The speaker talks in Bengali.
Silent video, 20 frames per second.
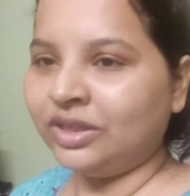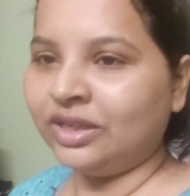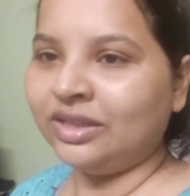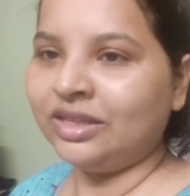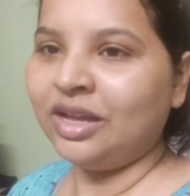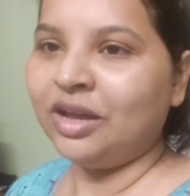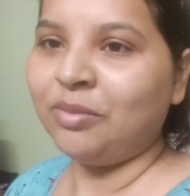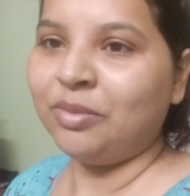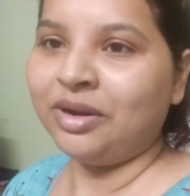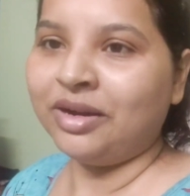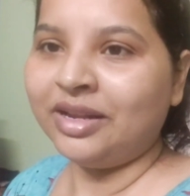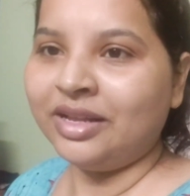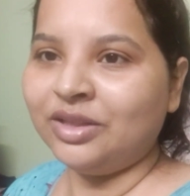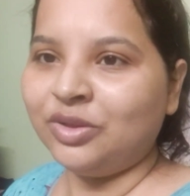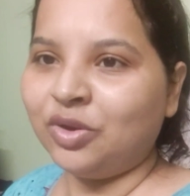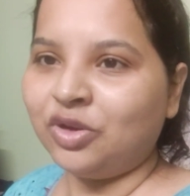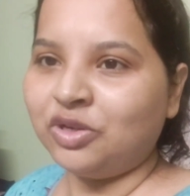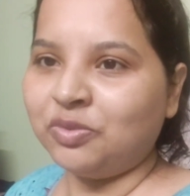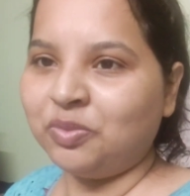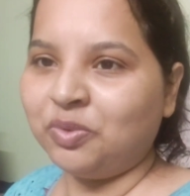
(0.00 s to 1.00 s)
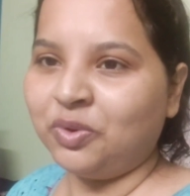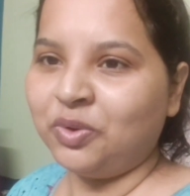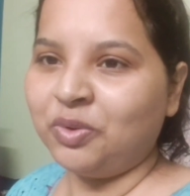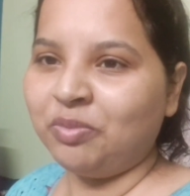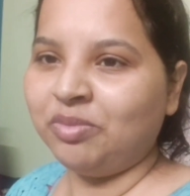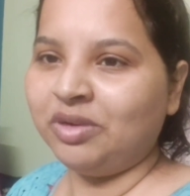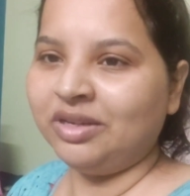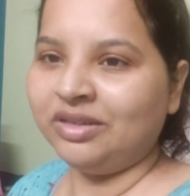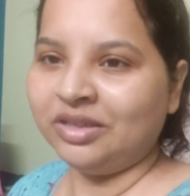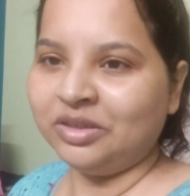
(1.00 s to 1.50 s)
ওর সাথে আবার এই দশ পনেরো
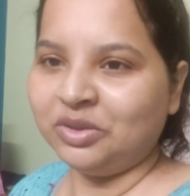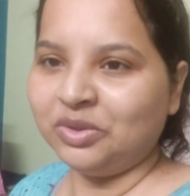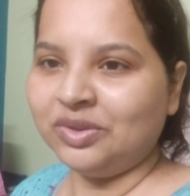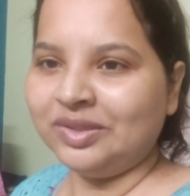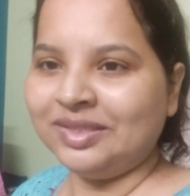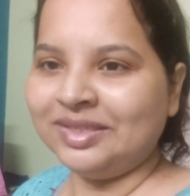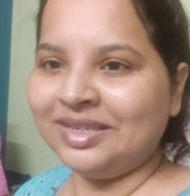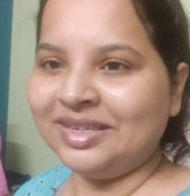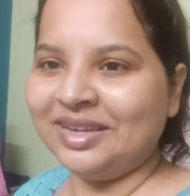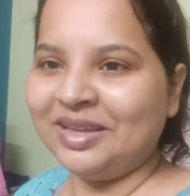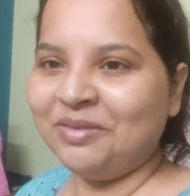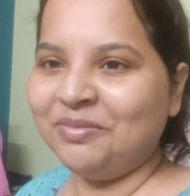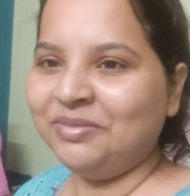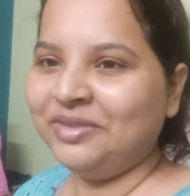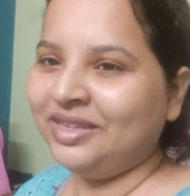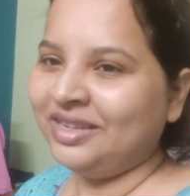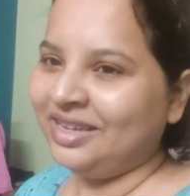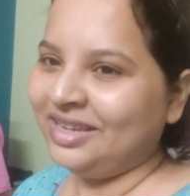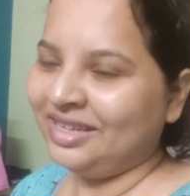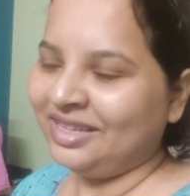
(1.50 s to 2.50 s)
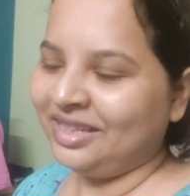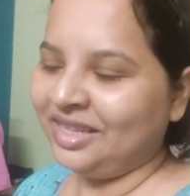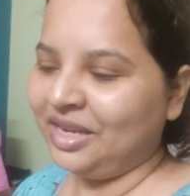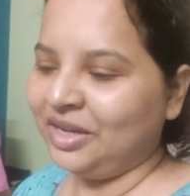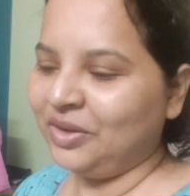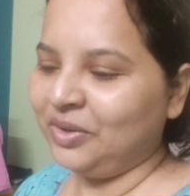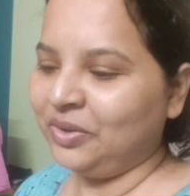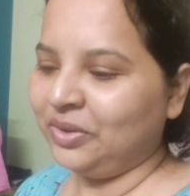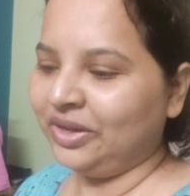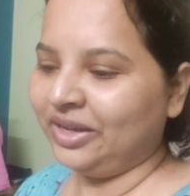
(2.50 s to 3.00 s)
মিনিট একটু ছিলাম
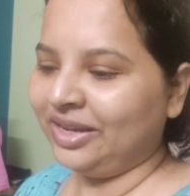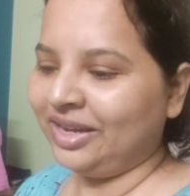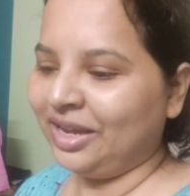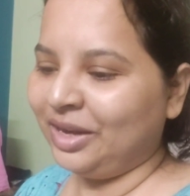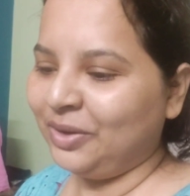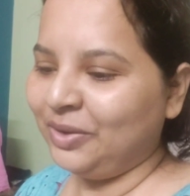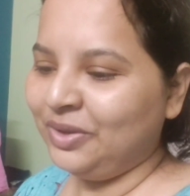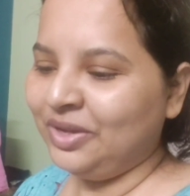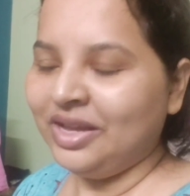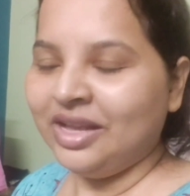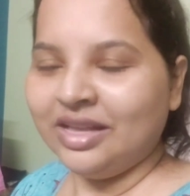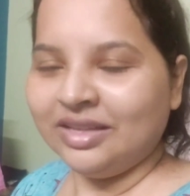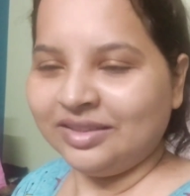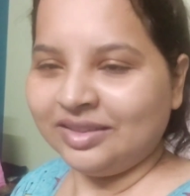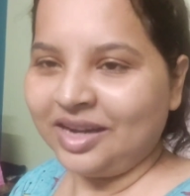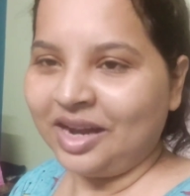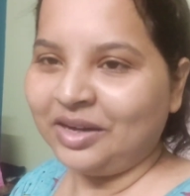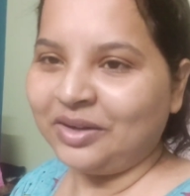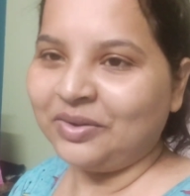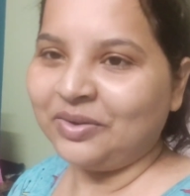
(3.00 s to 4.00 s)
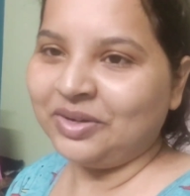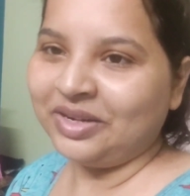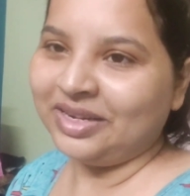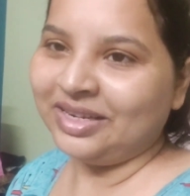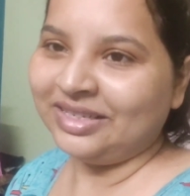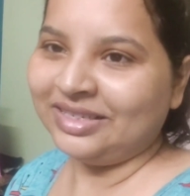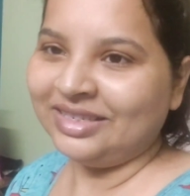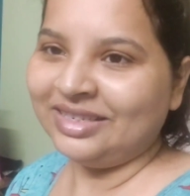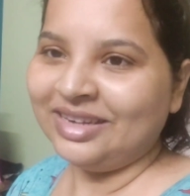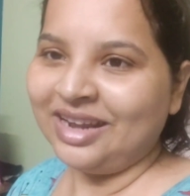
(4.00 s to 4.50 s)
দেরি হয়ে গেল স্নান করে
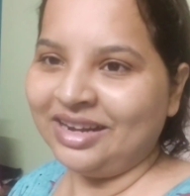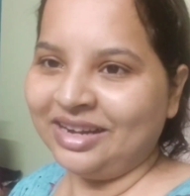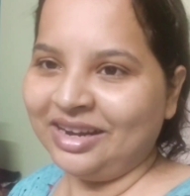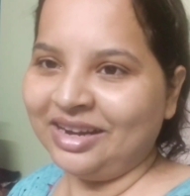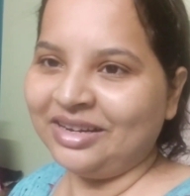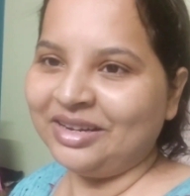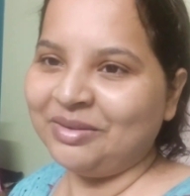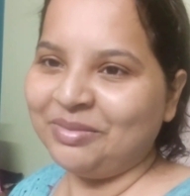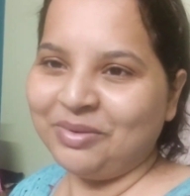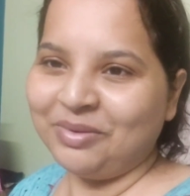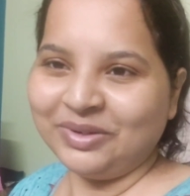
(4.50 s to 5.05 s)
এসে রান্নাটা